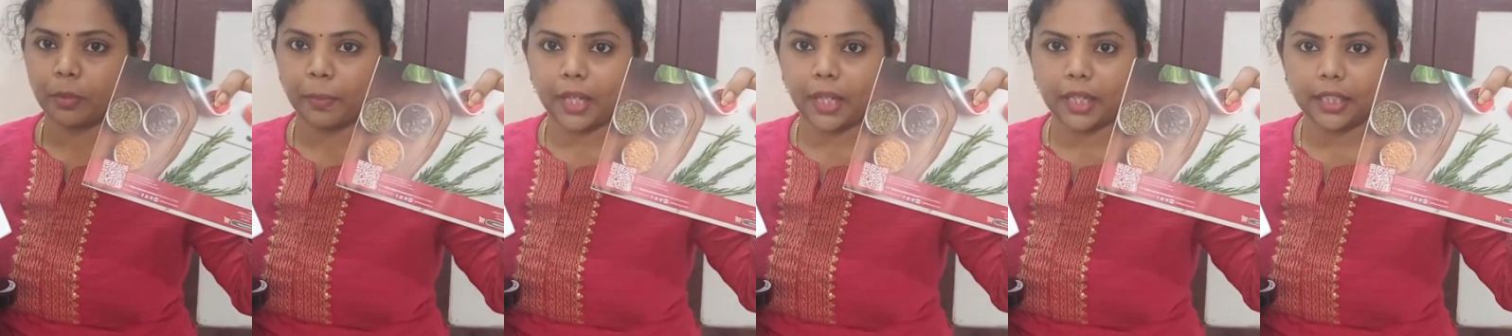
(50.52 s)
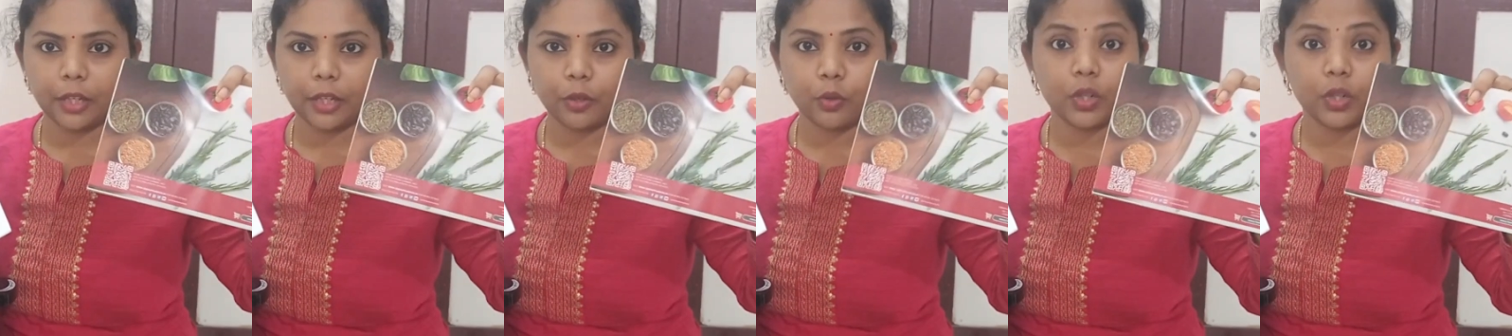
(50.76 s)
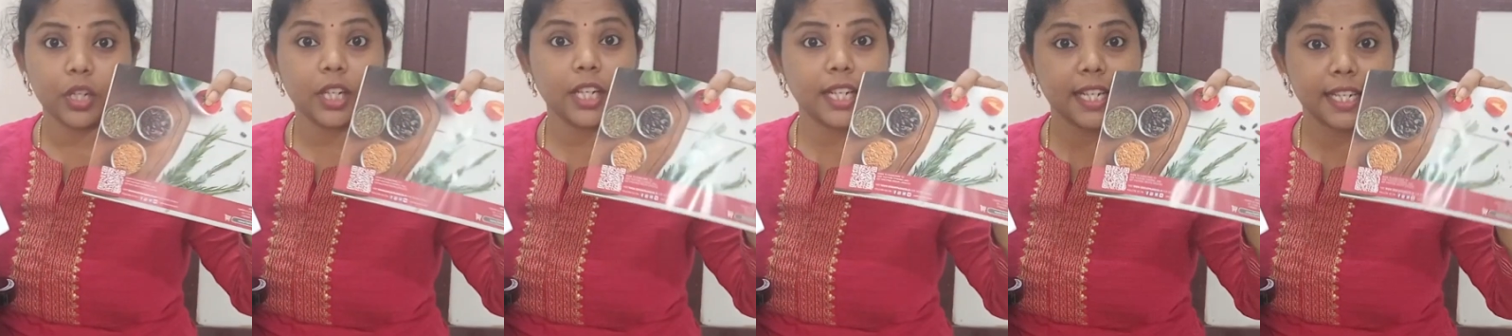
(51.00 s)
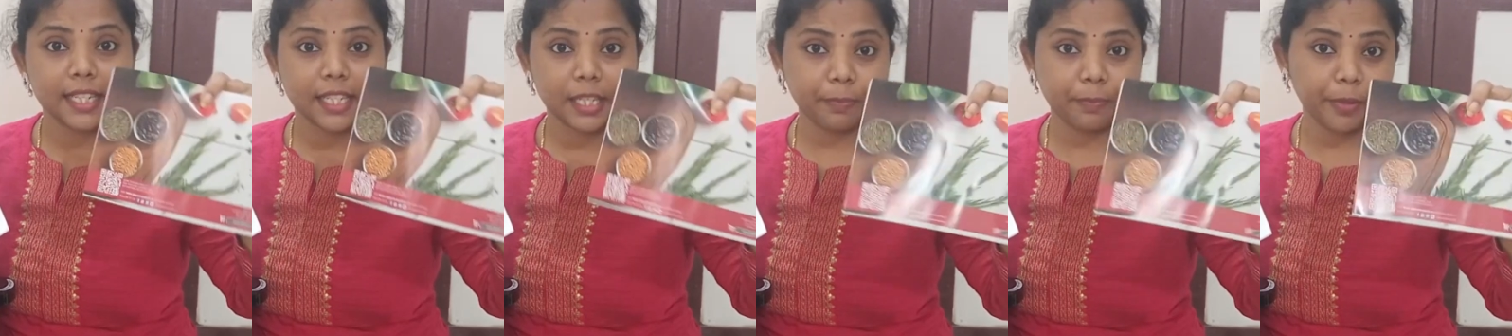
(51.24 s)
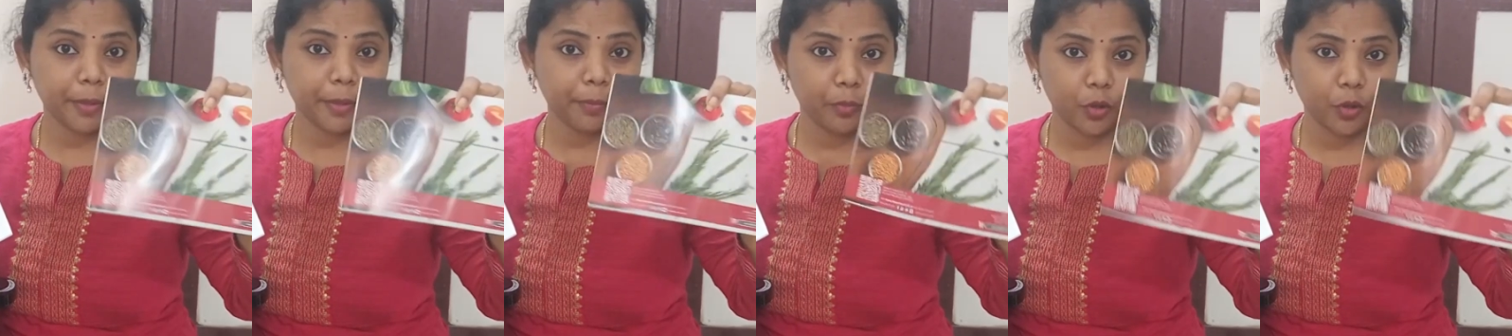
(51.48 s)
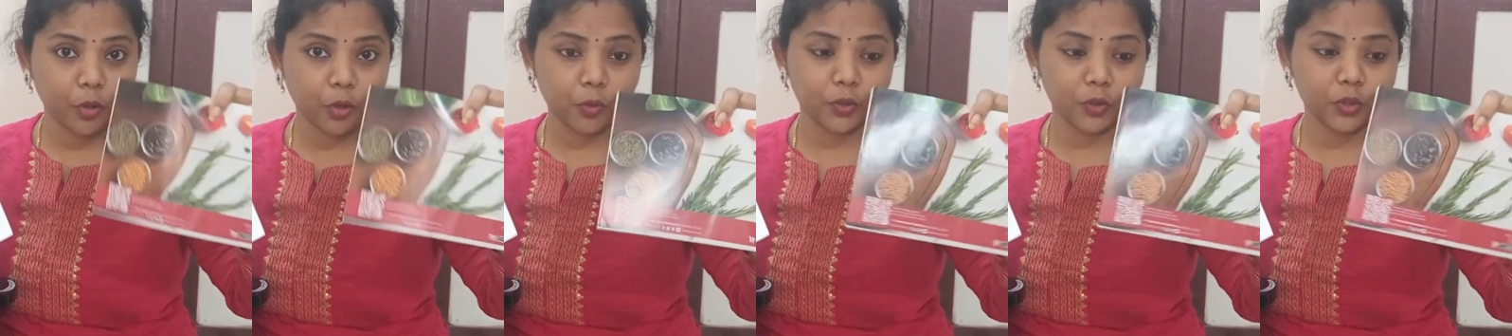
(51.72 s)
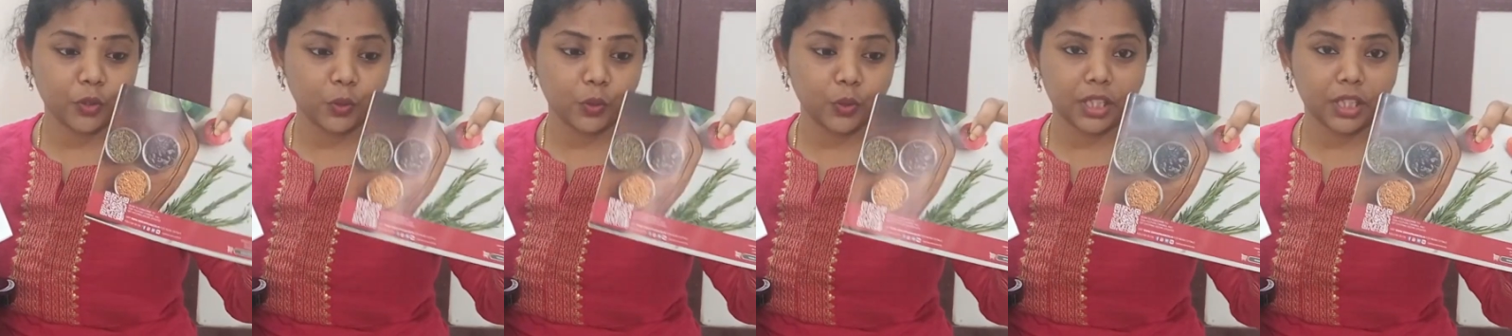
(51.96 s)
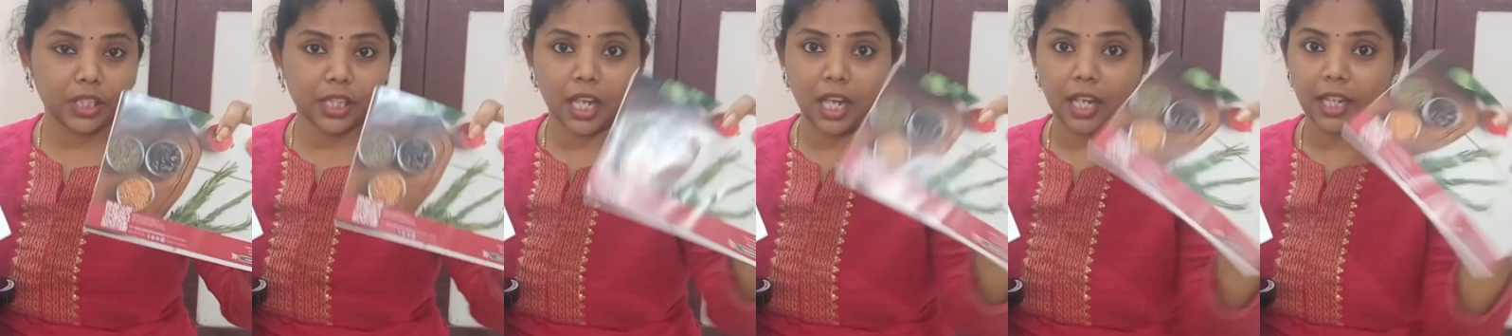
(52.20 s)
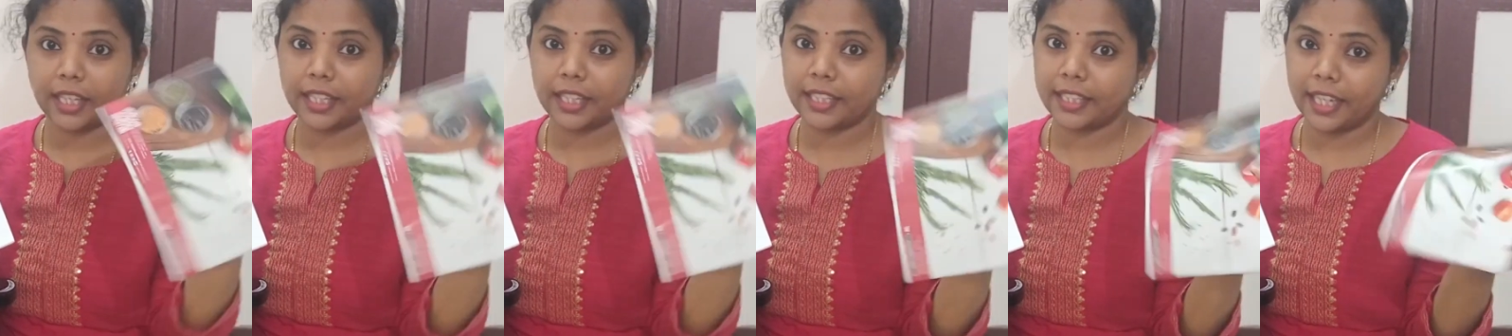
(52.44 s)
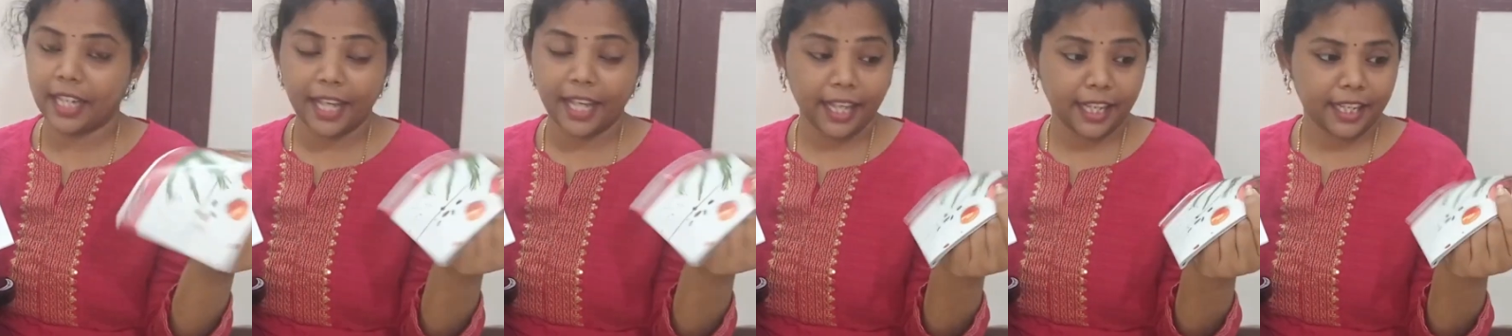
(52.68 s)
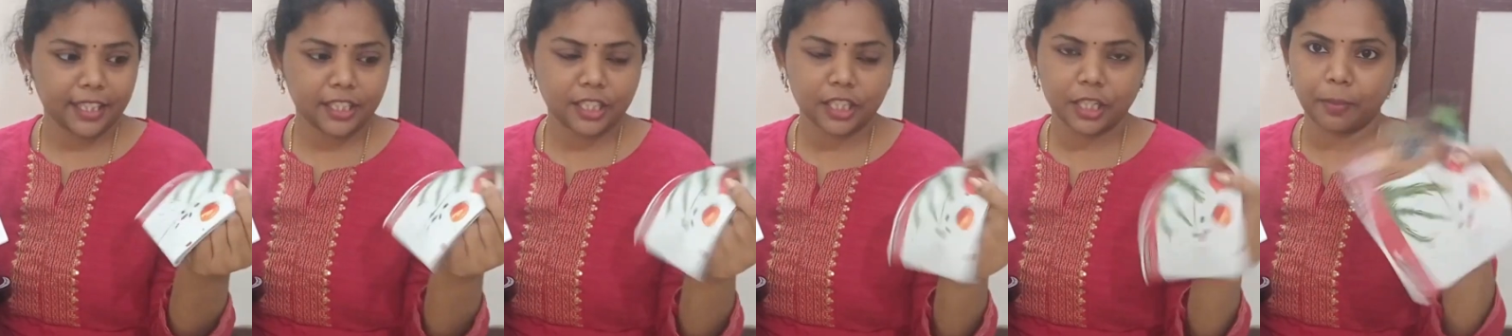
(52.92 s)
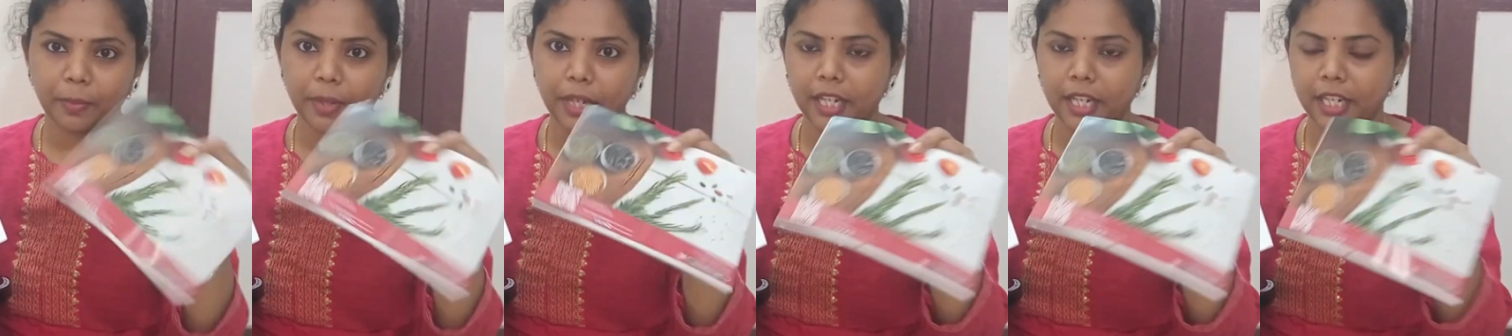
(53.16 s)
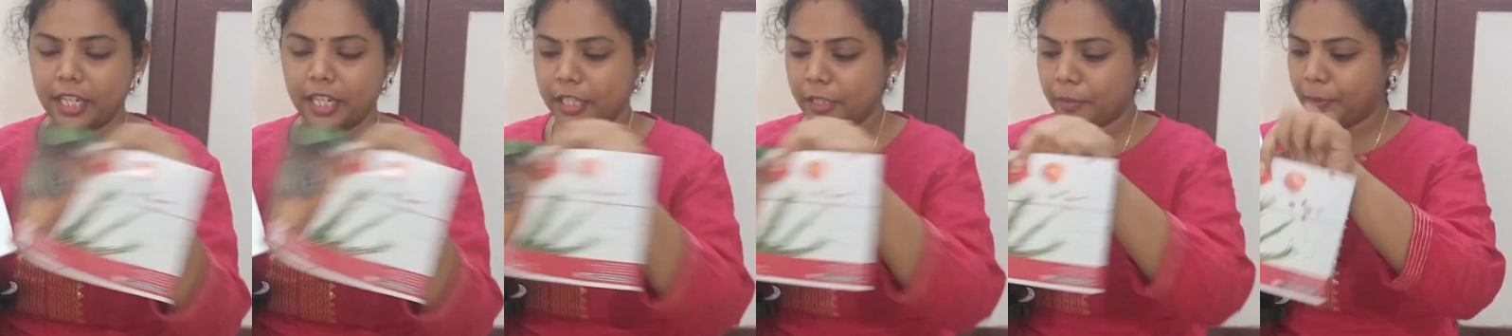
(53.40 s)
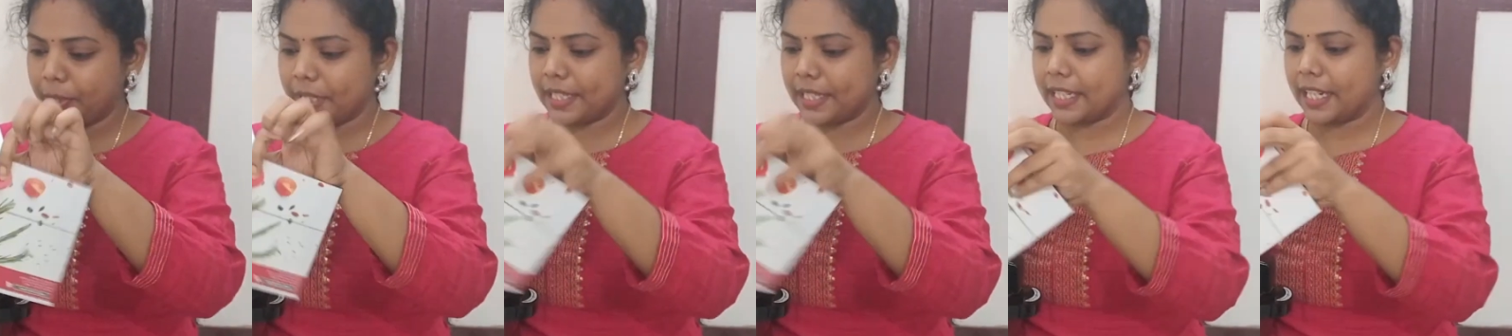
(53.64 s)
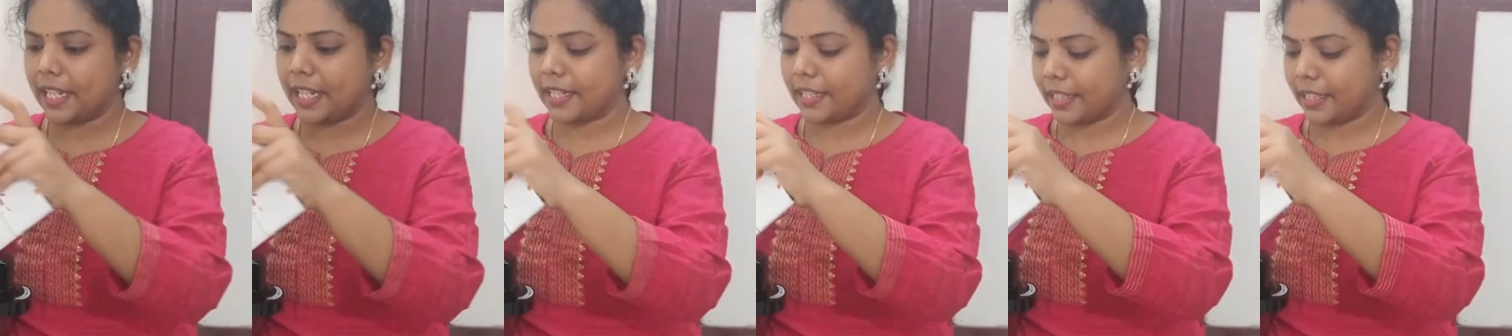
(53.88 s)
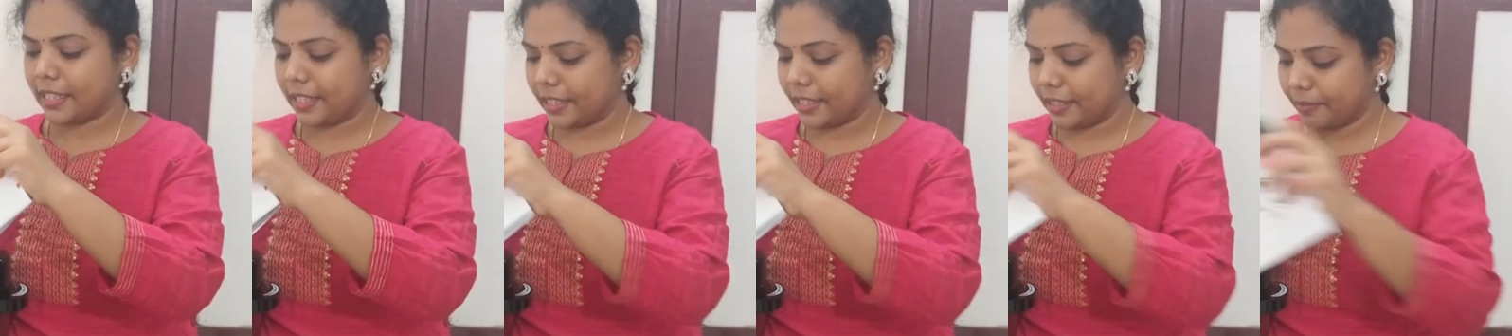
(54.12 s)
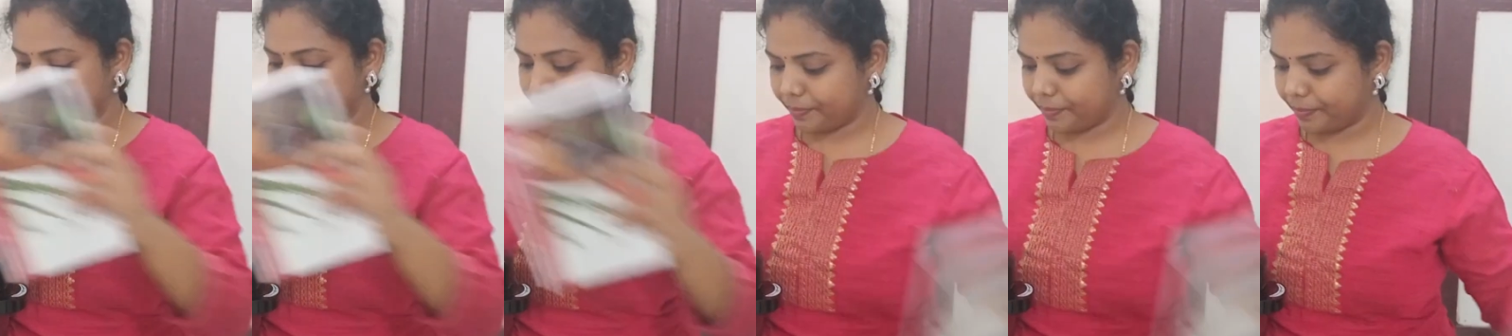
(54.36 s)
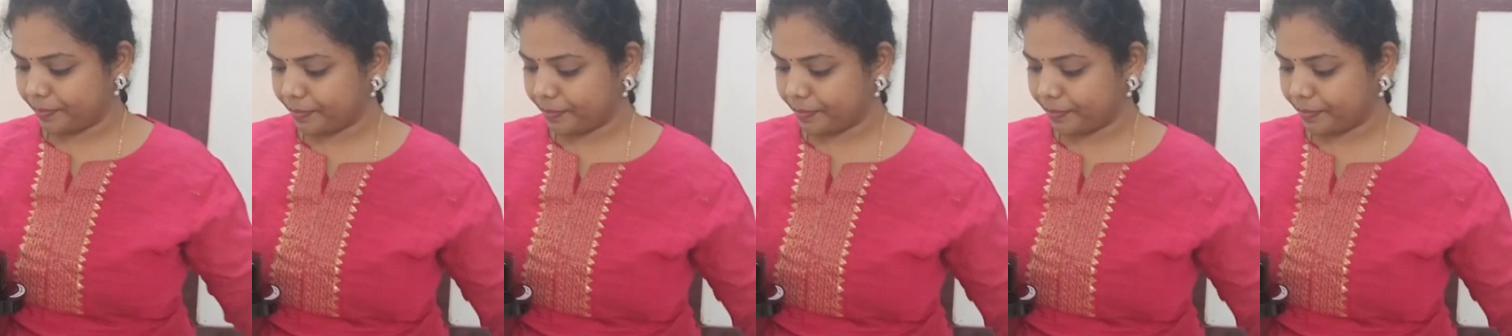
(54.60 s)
இந்த மாதிரி ஒரு ரெசிபி புக் வந்து கொடுத்துருக்காங்க இதுலேயே எக்கச்சக்கமான ரெசிபிஸ்லாம் இருக்குது